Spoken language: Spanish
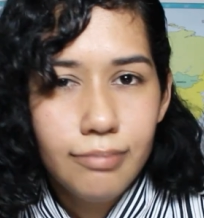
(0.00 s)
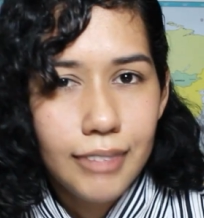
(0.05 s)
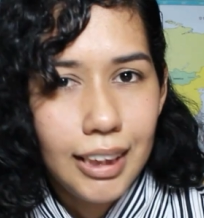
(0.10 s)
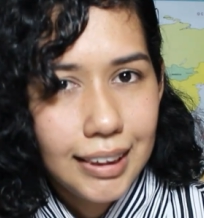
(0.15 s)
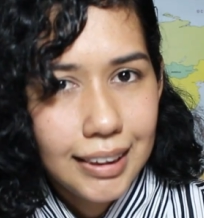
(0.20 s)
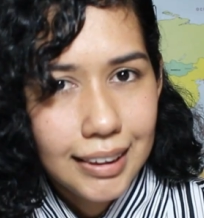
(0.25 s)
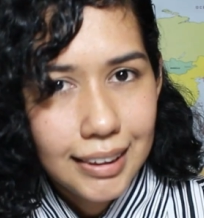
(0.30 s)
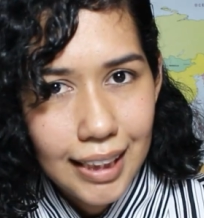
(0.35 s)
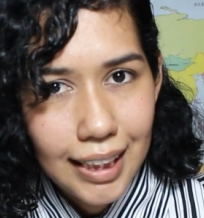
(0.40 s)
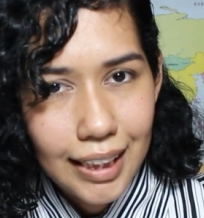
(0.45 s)

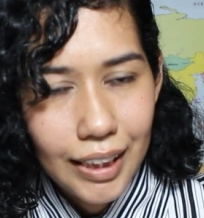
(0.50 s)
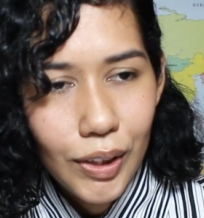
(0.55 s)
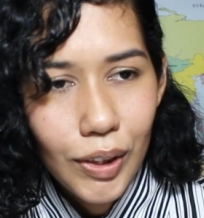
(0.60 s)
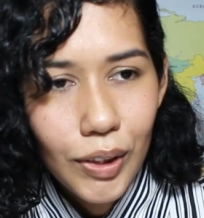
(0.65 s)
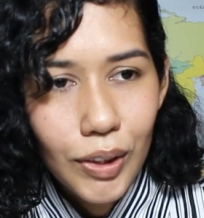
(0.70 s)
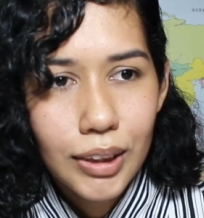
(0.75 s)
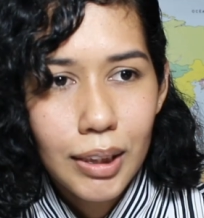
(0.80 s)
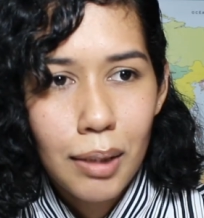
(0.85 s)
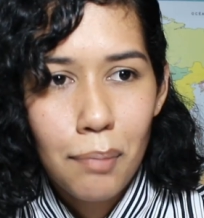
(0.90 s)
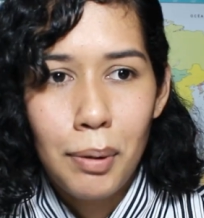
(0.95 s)
¿en serio?
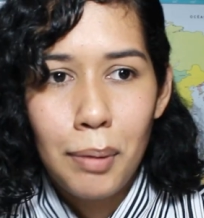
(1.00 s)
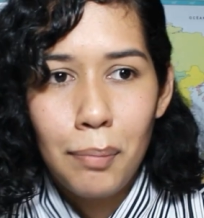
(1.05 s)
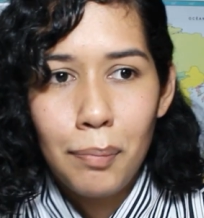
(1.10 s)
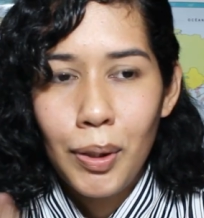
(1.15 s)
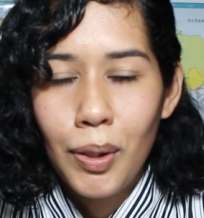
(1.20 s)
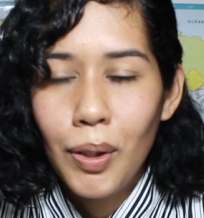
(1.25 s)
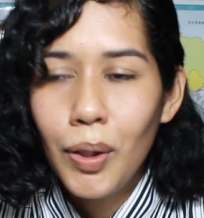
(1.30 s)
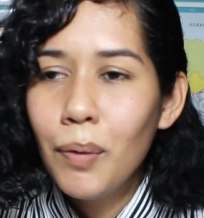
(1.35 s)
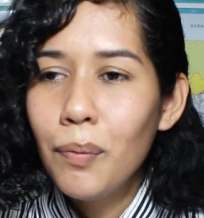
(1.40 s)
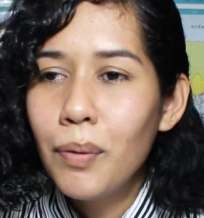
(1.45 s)
O sea,
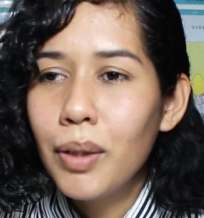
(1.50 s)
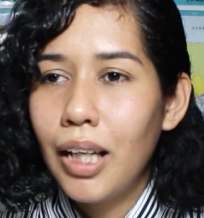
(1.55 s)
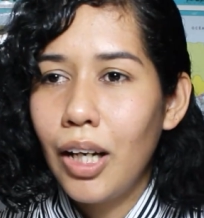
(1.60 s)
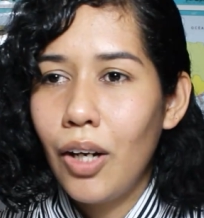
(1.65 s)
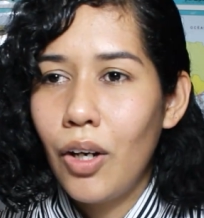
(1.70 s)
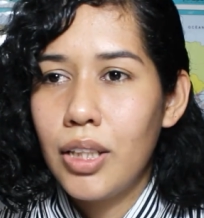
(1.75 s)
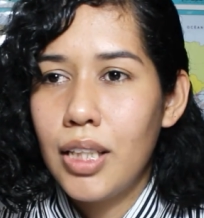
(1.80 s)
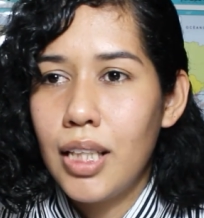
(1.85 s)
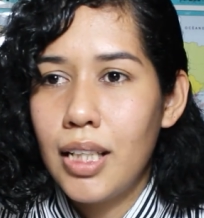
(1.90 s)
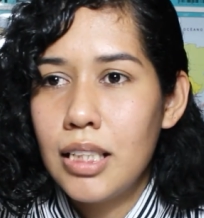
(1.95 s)
primero como que
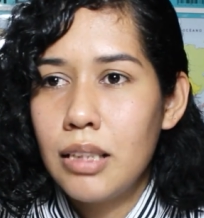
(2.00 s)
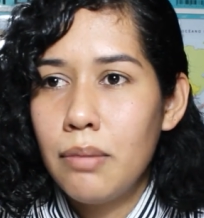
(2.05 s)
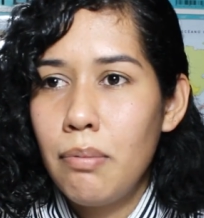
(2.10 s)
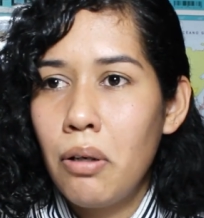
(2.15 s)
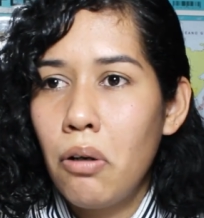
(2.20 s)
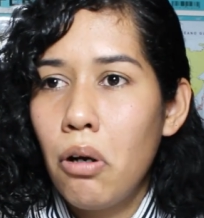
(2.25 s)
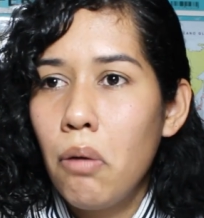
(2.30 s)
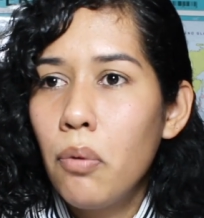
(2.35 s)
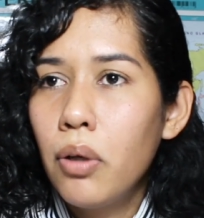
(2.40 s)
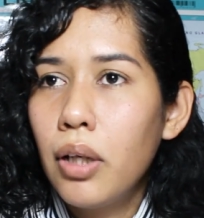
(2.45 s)
lo quieres
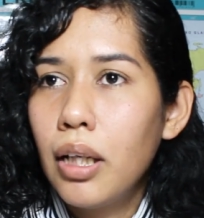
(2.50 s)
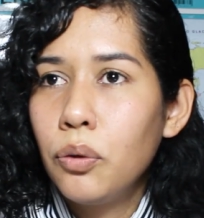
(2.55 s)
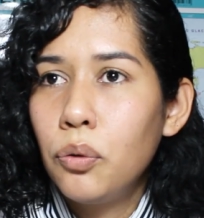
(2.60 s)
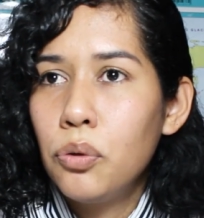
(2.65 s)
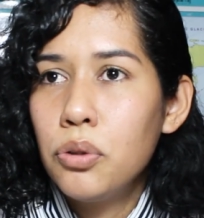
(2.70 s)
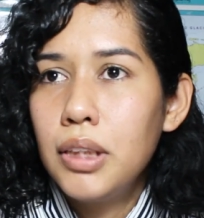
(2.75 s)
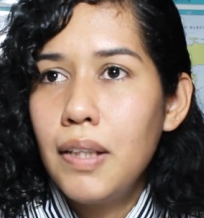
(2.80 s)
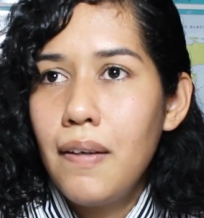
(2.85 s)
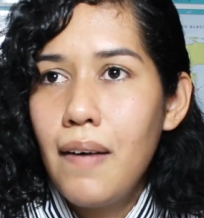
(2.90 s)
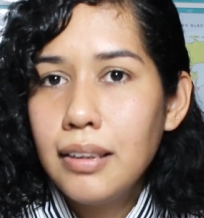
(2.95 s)
ver como que
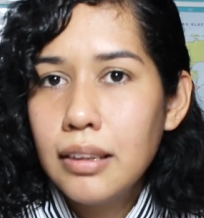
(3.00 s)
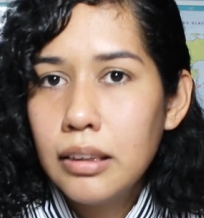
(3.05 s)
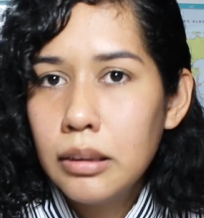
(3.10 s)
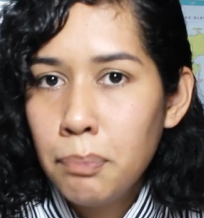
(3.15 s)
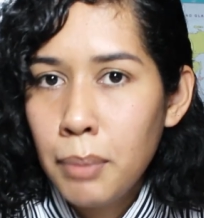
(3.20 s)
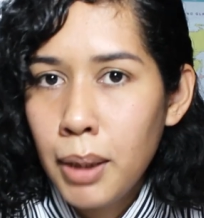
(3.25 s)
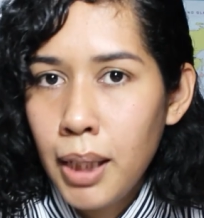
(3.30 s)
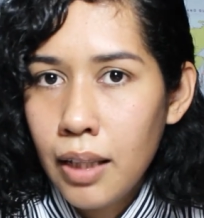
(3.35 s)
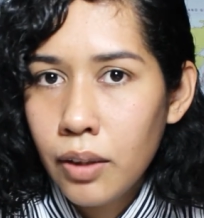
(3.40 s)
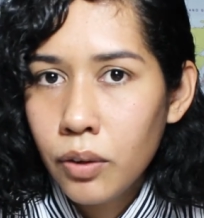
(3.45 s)
tú estabas
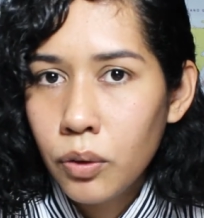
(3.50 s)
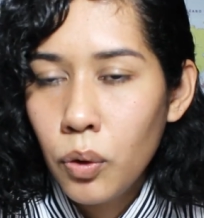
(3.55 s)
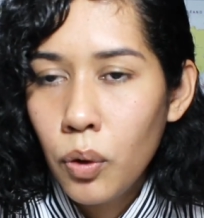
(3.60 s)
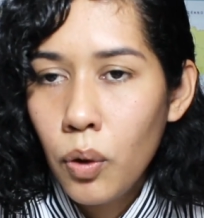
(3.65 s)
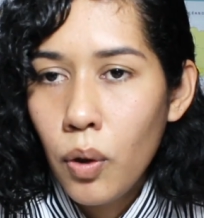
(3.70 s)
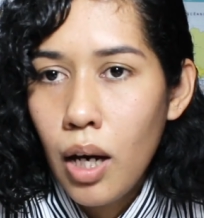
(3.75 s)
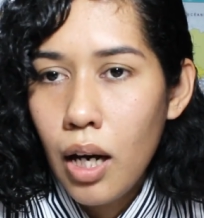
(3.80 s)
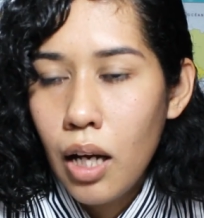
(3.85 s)
esperando